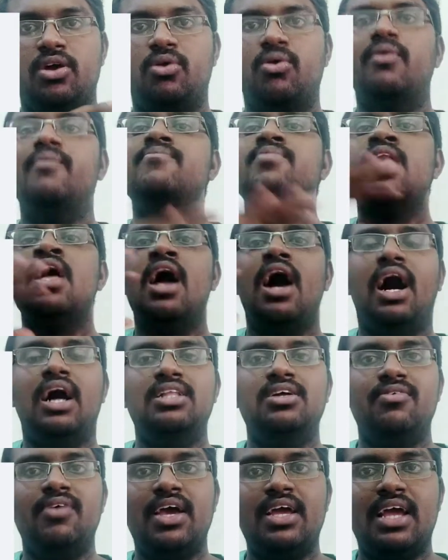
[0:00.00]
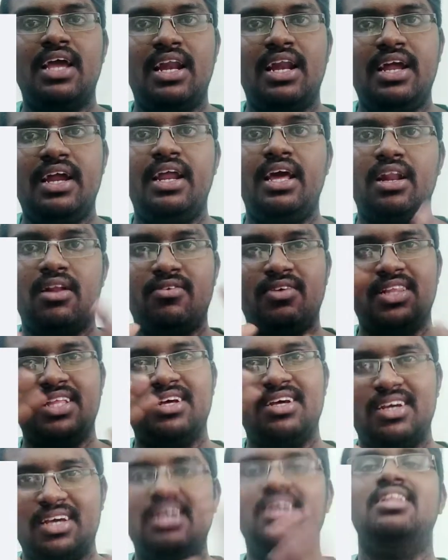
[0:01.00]
இருக்கும் அதுவே எல்இடியில e
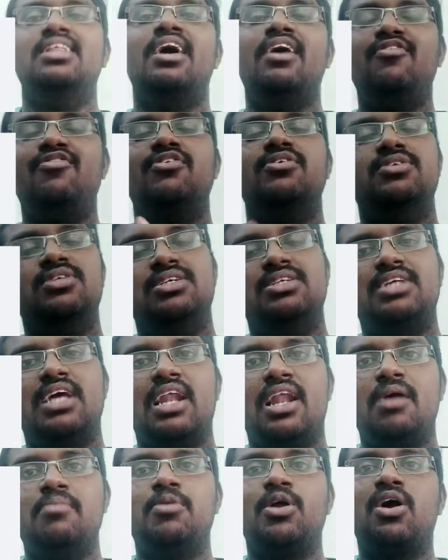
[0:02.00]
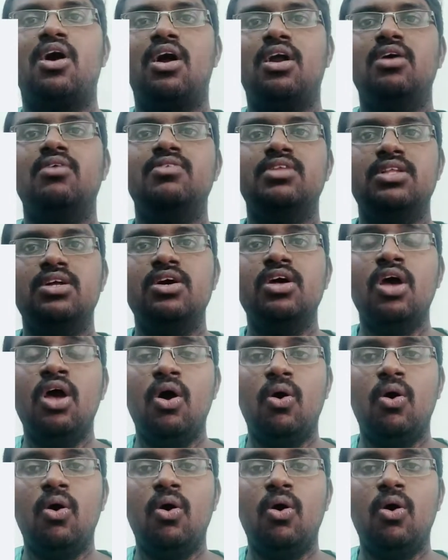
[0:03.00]
வந்து இதே ஃபியூச்சர்ஸ் எல்லாமே இருக்கும் ஆனா வந்து